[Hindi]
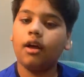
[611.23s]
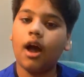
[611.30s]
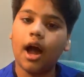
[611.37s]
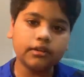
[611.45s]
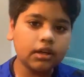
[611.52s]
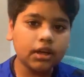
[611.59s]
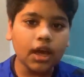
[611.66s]

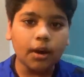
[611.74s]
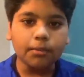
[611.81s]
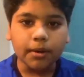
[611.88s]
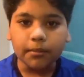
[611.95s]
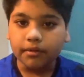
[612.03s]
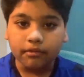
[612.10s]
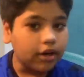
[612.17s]
आगे की
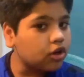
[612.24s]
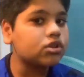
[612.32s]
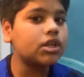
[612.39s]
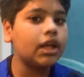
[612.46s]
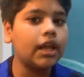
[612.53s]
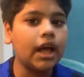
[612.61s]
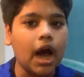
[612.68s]
अपकमिंग वीडियोज़
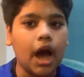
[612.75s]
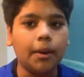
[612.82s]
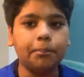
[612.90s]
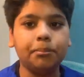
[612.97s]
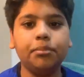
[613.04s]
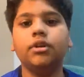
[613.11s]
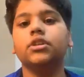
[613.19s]
के लिए
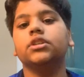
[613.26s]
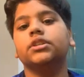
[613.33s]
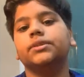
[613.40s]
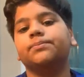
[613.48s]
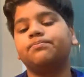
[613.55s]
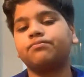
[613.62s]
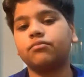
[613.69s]
आप
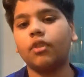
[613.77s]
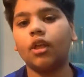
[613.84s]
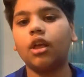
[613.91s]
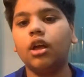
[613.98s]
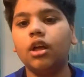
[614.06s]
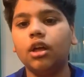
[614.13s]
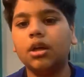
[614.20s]

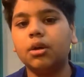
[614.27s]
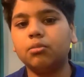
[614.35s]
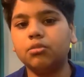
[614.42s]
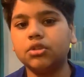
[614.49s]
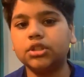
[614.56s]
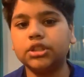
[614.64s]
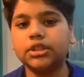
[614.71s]

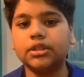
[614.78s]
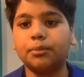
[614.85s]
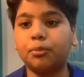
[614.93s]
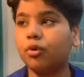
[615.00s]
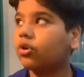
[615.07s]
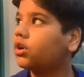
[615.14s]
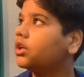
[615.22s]
मुझे
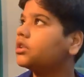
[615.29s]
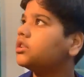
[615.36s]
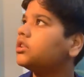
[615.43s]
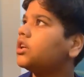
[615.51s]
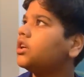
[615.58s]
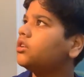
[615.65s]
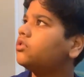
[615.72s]
सपोर्ट करते
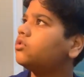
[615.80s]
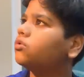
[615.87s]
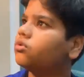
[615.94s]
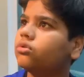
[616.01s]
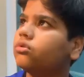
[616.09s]
जाइए सो